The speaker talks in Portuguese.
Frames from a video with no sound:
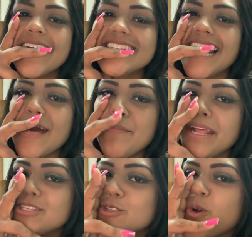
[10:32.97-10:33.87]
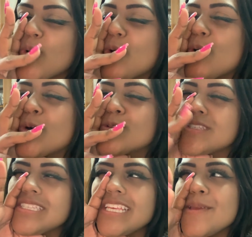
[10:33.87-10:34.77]
Mas lá pras
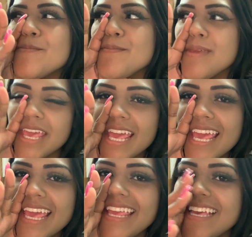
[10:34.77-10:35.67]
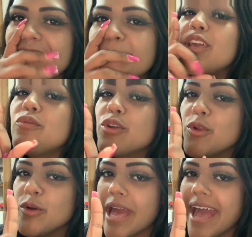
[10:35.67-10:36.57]
onze e meia eu vou
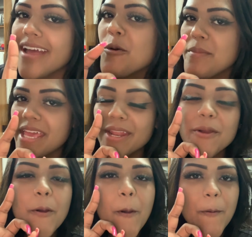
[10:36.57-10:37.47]
no lugar comer